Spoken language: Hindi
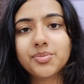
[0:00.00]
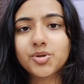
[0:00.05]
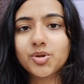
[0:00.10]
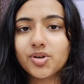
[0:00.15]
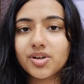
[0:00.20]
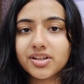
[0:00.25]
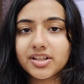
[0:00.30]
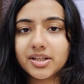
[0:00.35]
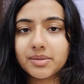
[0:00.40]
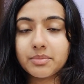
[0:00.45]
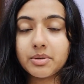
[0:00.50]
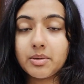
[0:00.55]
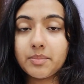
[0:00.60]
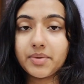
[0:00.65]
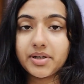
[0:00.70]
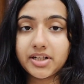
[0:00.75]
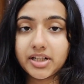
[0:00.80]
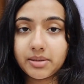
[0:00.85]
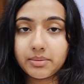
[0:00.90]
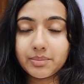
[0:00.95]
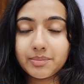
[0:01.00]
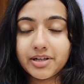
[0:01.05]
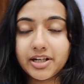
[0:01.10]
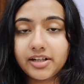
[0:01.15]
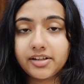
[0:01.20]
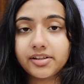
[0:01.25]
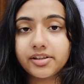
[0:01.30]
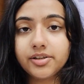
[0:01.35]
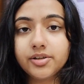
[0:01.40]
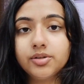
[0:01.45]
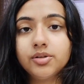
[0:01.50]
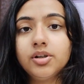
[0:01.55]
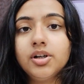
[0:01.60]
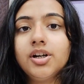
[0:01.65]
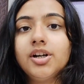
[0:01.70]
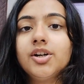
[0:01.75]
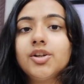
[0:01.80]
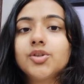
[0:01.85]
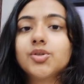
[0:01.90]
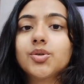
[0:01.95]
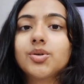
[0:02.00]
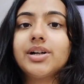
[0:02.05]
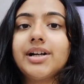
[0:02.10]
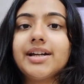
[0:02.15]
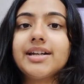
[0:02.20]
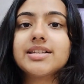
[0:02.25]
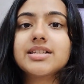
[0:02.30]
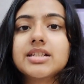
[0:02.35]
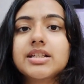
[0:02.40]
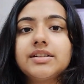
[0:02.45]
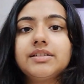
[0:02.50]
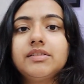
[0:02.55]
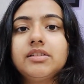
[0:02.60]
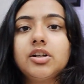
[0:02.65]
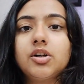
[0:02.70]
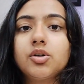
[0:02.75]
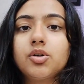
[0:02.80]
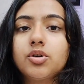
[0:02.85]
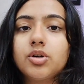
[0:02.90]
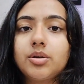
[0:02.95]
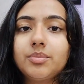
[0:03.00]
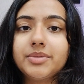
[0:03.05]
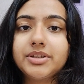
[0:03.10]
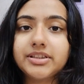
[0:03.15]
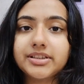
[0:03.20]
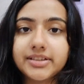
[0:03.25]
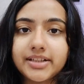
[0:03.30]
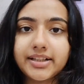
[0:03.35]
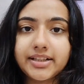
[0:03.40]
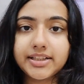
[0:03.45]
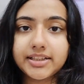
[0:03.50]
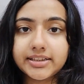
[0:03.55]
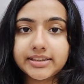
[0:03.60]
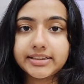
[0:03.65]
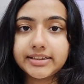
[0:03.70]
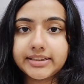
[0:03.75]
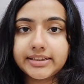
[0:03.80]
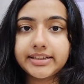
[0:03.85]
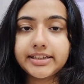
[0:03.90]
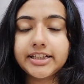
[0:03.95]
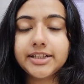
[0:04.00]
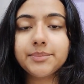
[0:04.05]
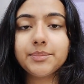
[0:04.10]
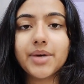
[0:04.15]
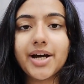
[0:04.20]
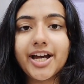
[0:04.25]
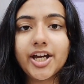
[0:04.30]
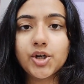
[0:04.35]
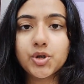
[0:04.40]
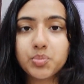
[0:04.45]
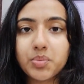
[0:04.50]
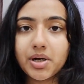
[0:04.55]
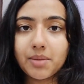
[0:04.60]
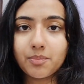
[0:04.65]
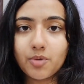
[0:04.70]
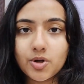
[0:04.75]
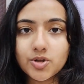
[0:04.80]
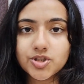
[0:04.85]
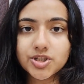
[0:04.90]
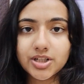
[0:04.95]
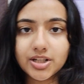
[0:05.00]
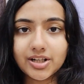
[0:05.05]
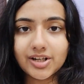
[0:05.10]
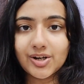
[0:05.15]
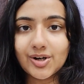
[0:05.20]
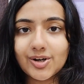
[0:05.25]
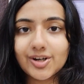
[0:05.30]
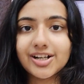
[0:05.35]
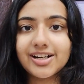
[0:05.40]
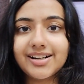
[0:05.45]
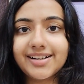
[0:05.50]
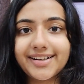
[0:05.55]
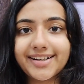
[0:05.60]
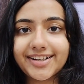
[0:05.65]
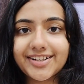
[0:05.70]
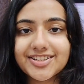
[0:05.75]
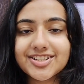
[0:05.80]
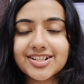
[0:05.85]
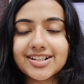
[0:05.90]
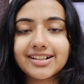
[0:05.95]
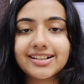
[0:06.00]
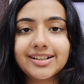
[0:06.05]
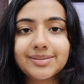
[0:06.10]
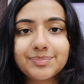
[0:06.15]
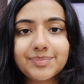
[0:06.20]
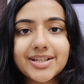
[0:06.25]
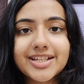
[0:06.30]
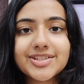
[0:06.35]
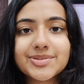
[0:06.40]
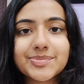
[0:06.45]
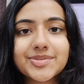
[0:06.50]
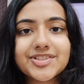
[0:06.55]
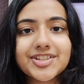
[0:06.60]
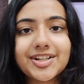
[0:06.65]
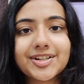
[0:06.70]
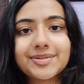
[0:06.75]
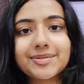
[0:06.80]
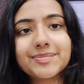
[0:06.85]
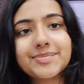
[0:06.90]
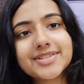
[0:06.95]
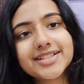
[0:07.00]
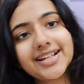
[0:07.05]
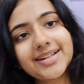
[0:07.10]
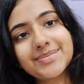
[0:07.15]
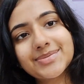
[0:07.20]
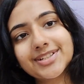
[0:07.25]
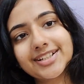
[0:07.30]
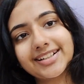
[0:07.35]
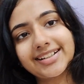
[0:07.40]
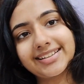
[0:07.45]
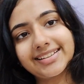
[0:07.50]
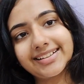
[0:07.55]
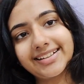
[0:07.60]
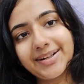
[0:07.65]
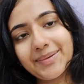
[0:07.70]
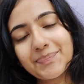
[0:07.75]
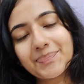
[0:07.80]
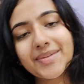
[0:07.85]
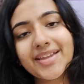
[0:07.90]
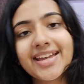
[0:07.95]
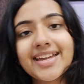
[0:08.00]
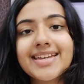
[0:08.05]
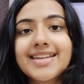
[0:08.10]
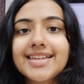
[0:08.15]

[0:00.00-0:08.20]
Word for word: अब थोड़ी देर में पढ़ने भी बैठ रही हूँ तो गाय से ब्लॉग को हम इतना ही रखते हैं आई होप आपको अच्छा लगा होगा अगर अच्छा लगे प्लीज़ मेरे चैनल को सब्सक्राइब से कर देना